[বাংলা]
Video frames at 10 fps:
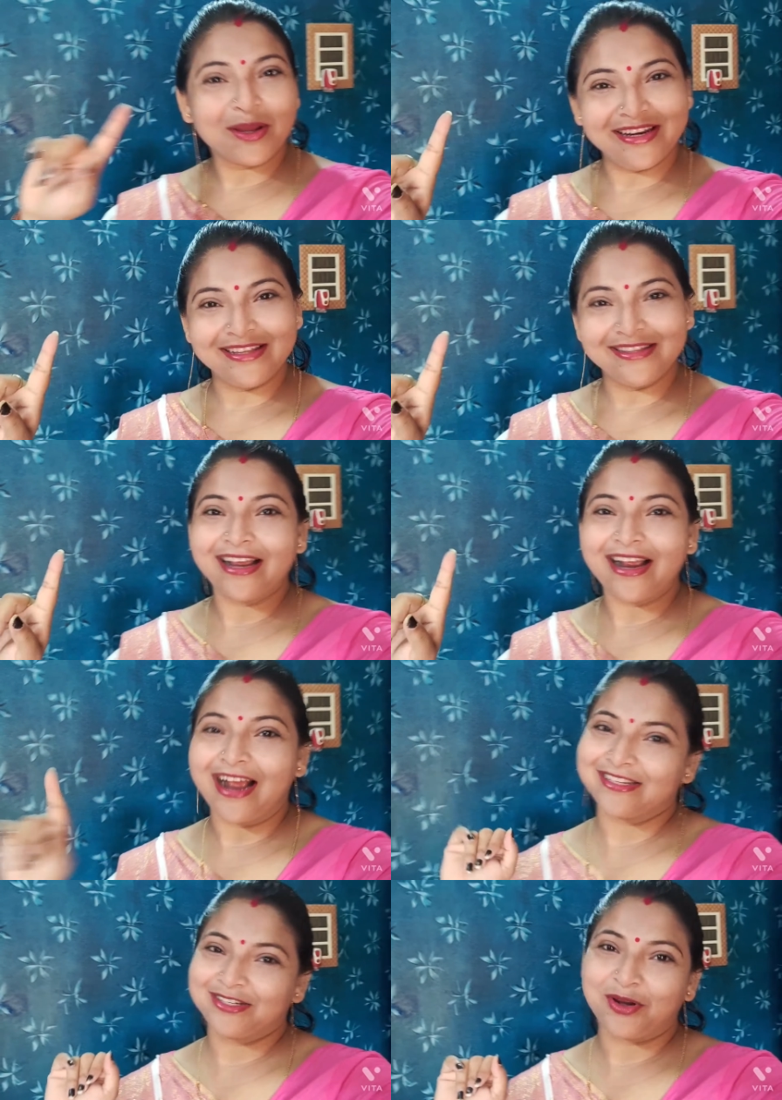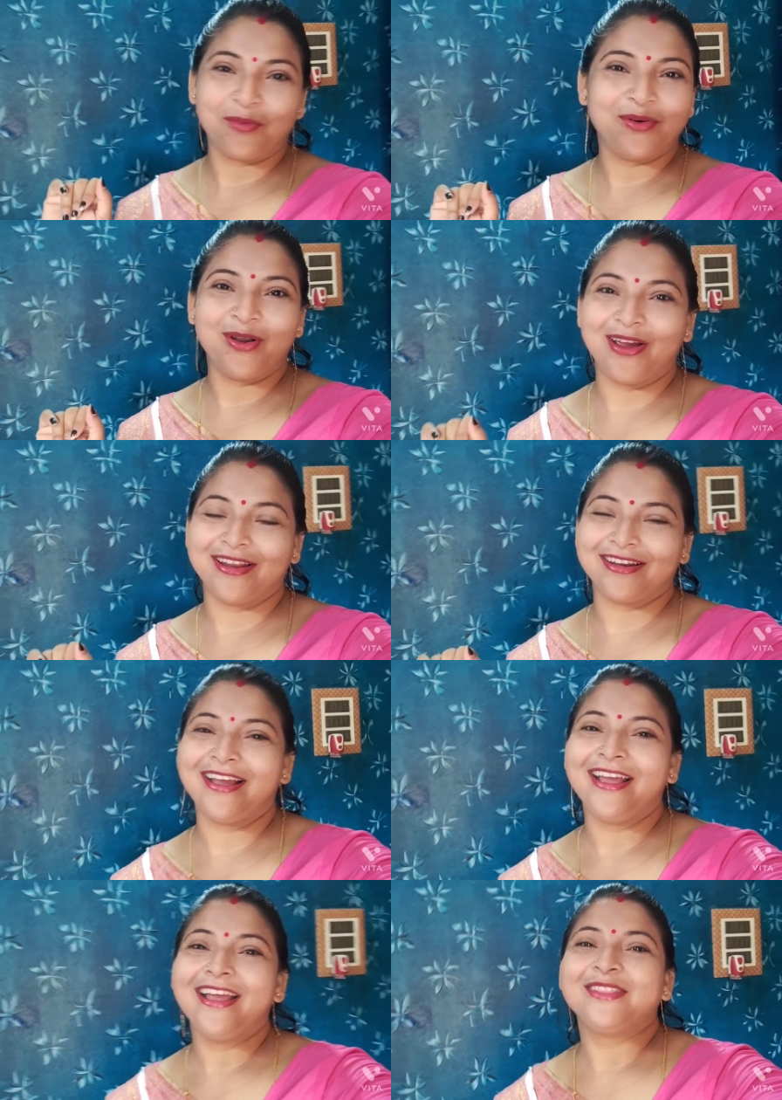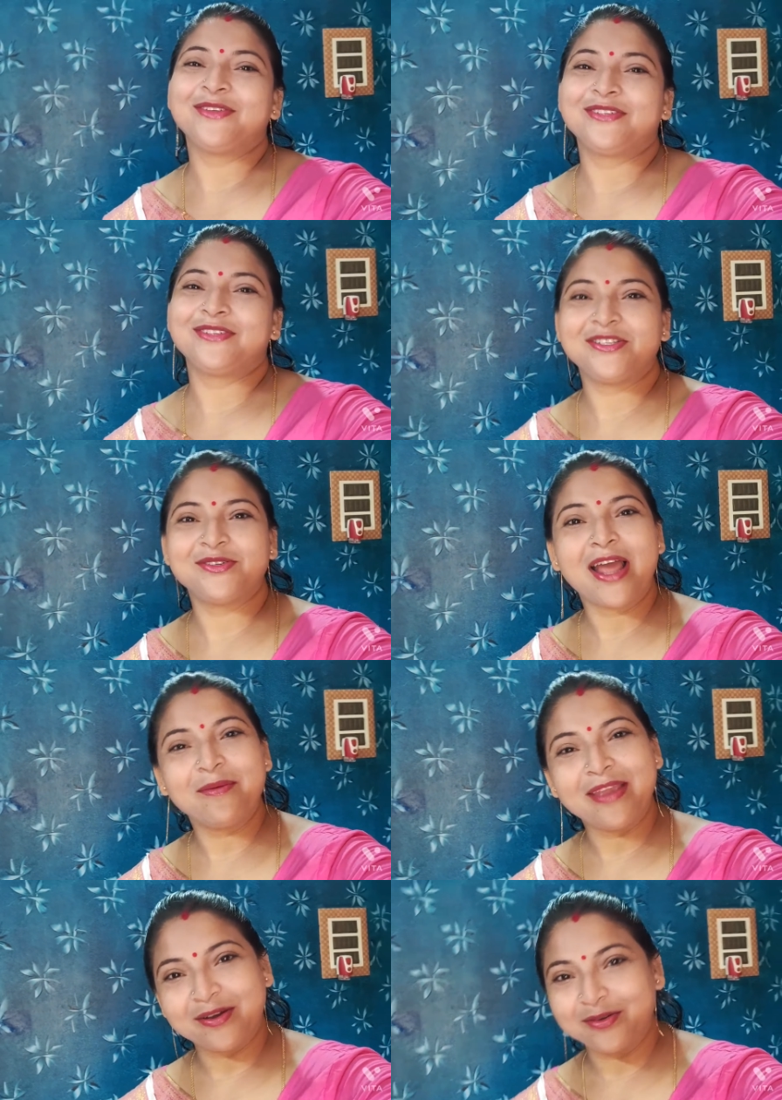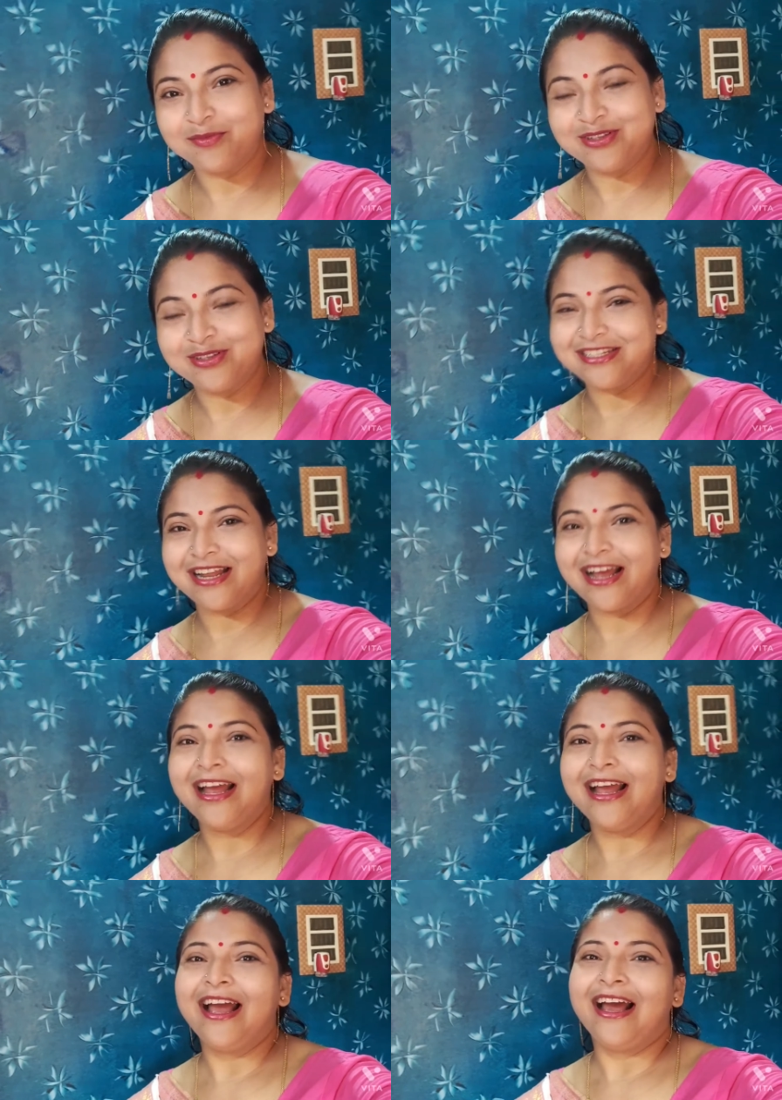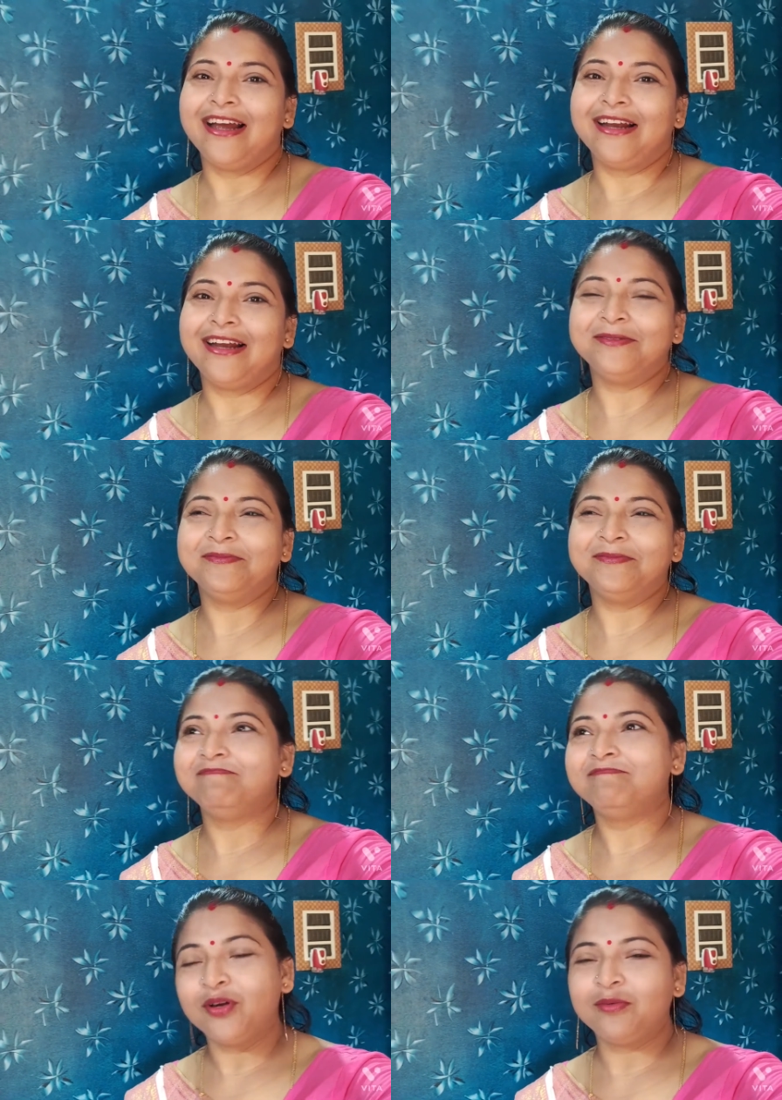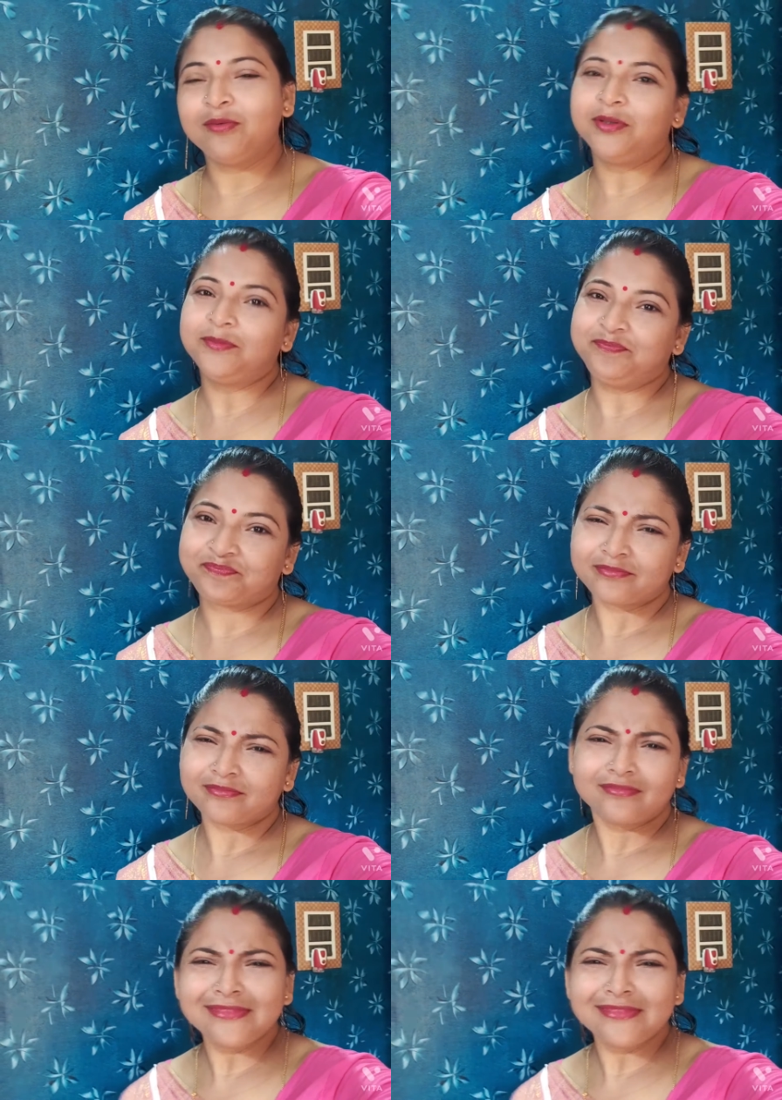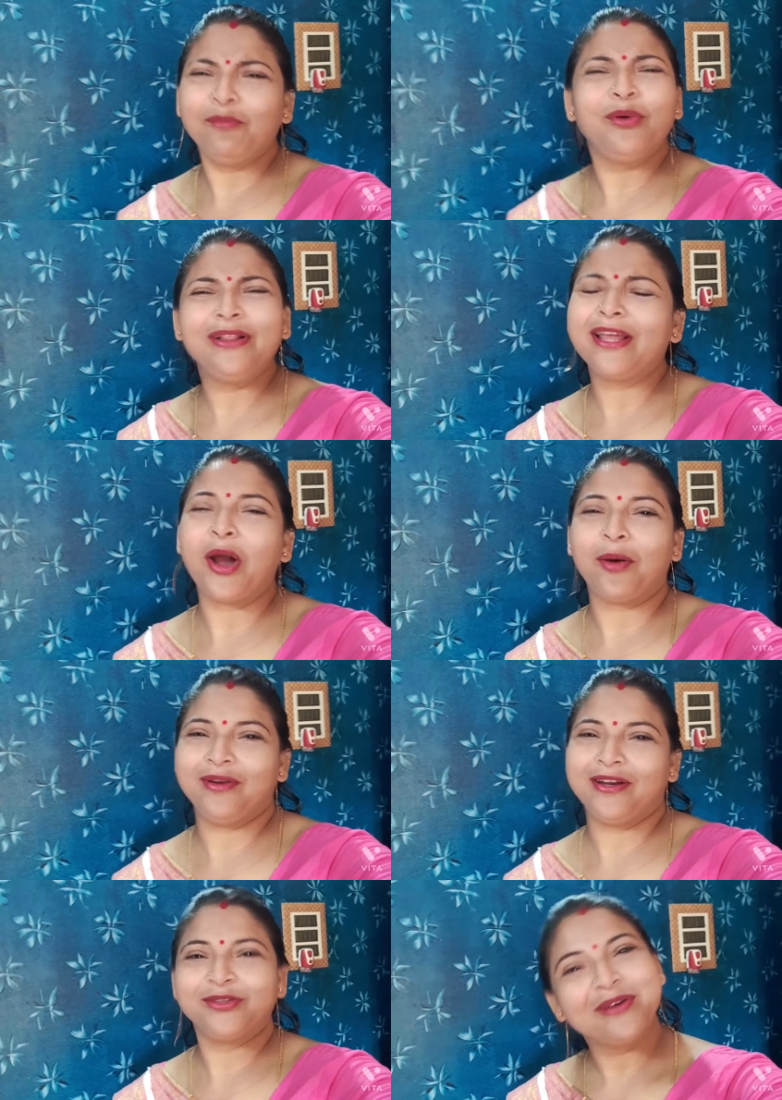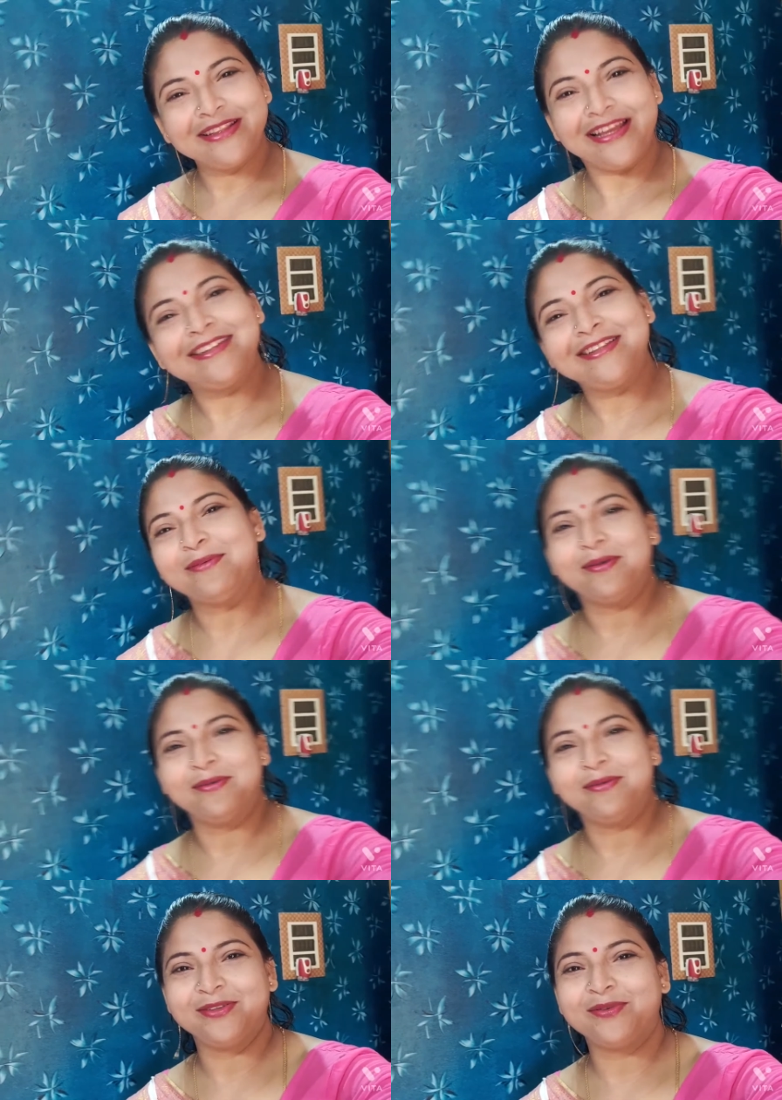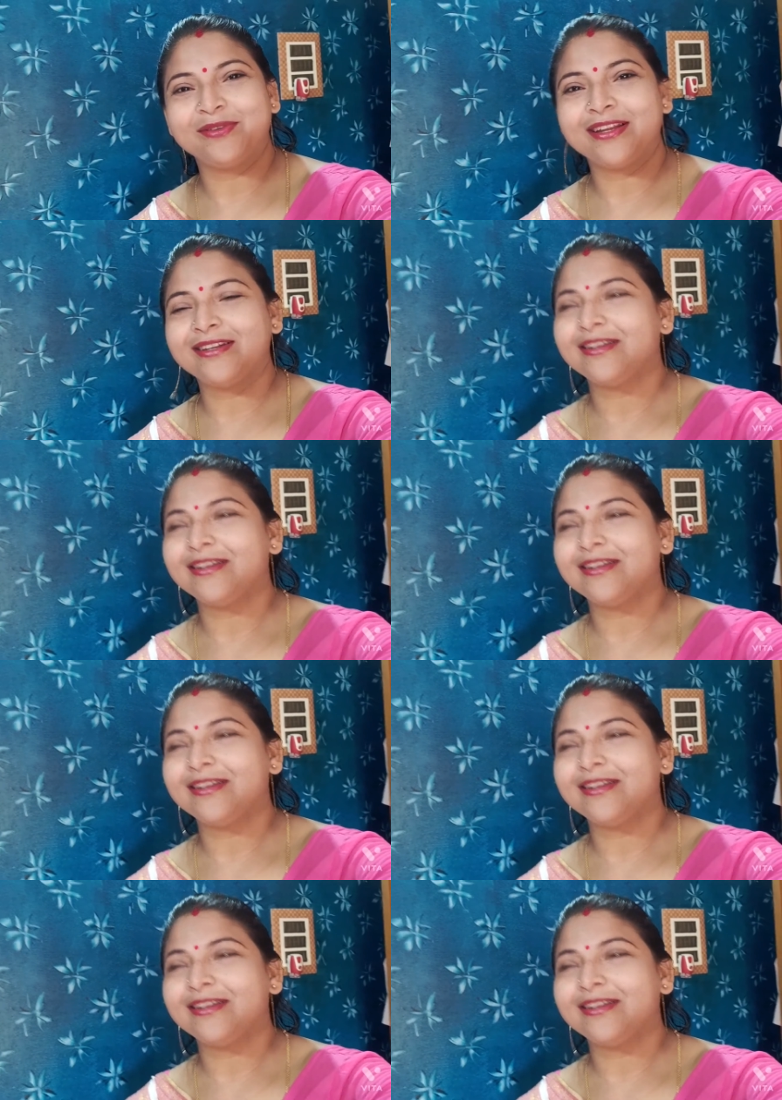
পিটিয়ে দিলে কাজটা সফল হয় না তো সেই জন্য আমি এখন বলছি না আর বলবো বলতে হবে না তোমরা দেখতে পাবে তোমাদের